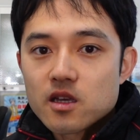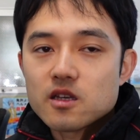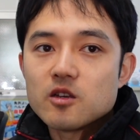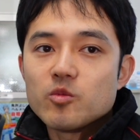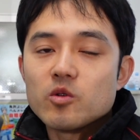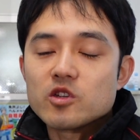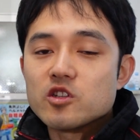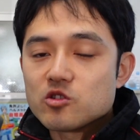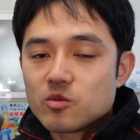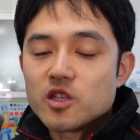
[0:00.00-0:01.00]
えー、もう技
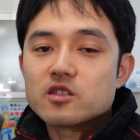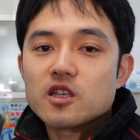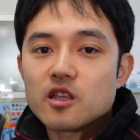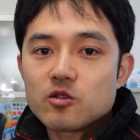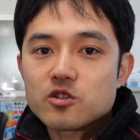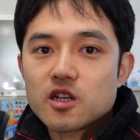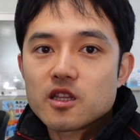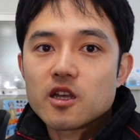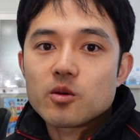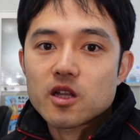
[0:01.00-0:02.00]
術を身につけていくしか
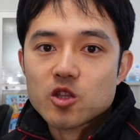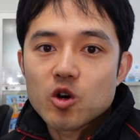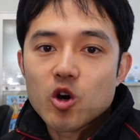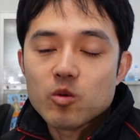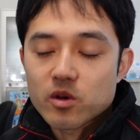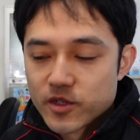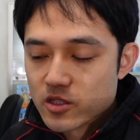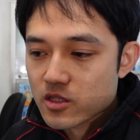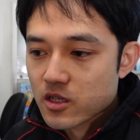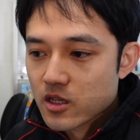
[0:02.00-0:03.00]
ないのかなと思います。